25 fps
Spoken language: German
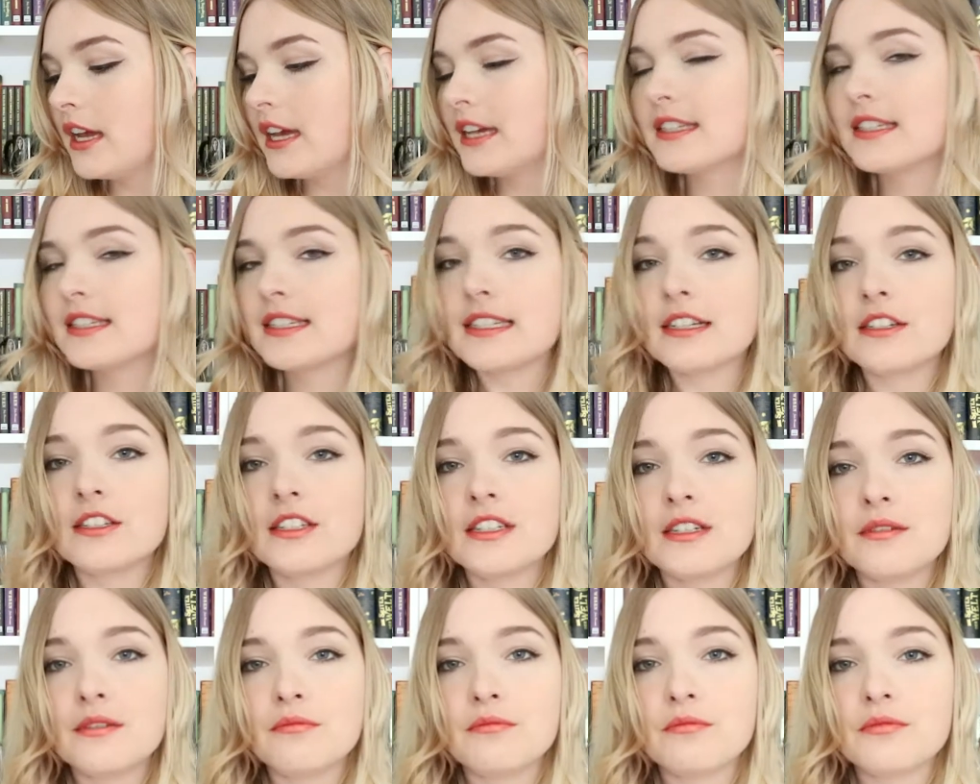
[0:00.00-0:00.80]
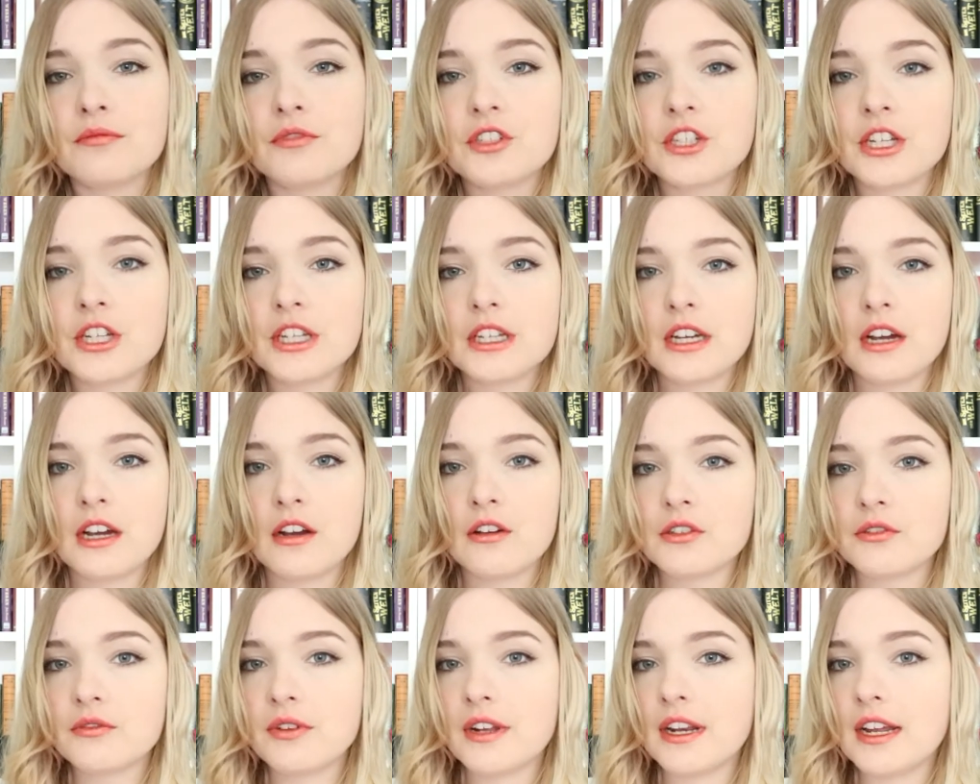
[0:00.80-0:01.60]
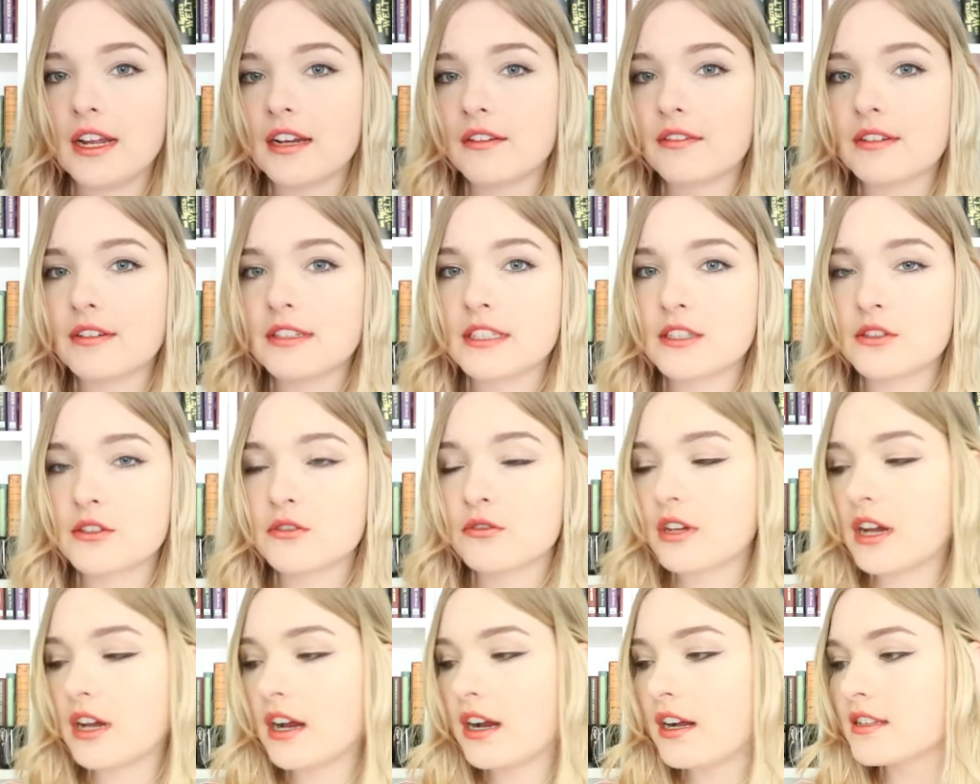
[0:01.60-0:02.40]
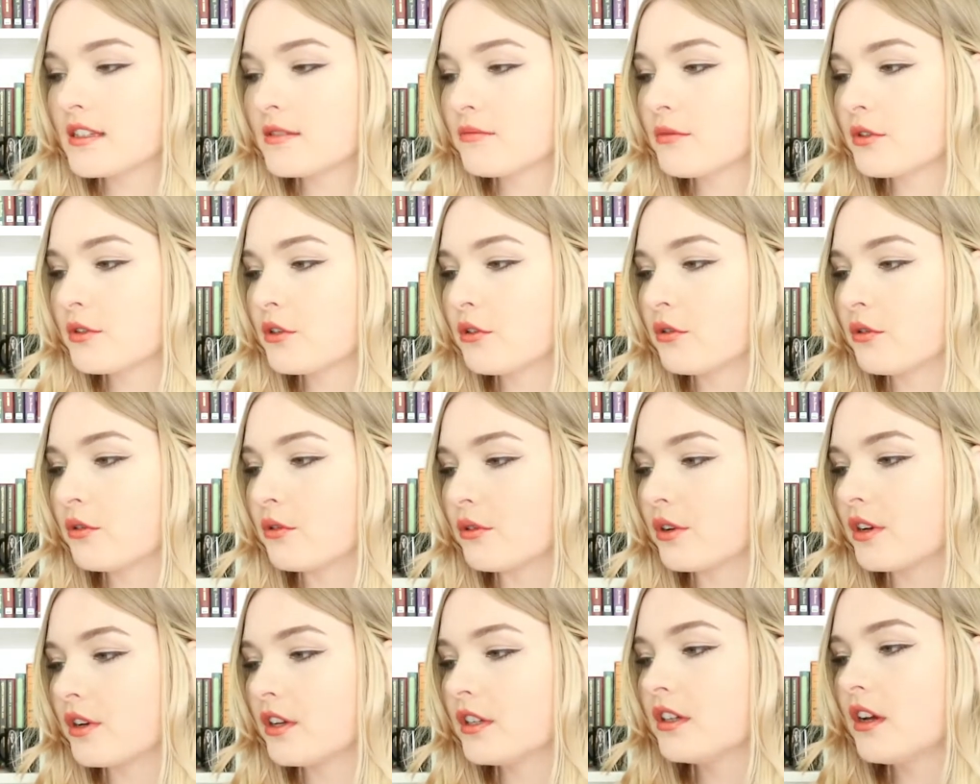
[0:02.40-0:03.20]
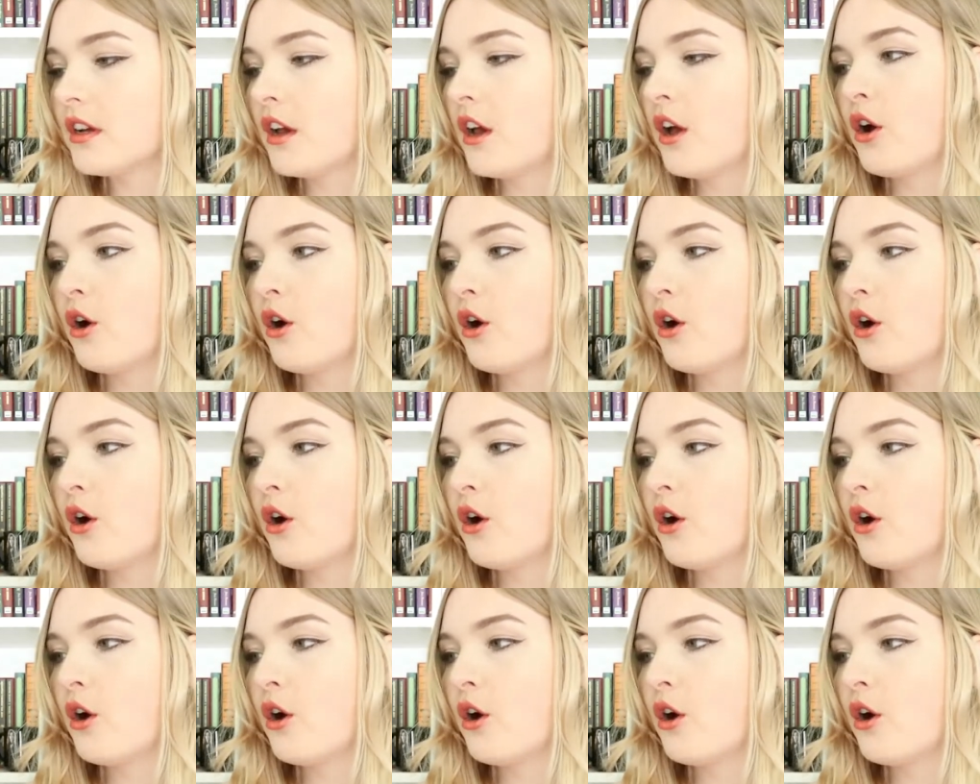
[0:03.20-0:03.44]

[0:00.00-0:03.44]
Es ist aus dem Chicken House Verlag, was ja zu Carlsen mitgehört.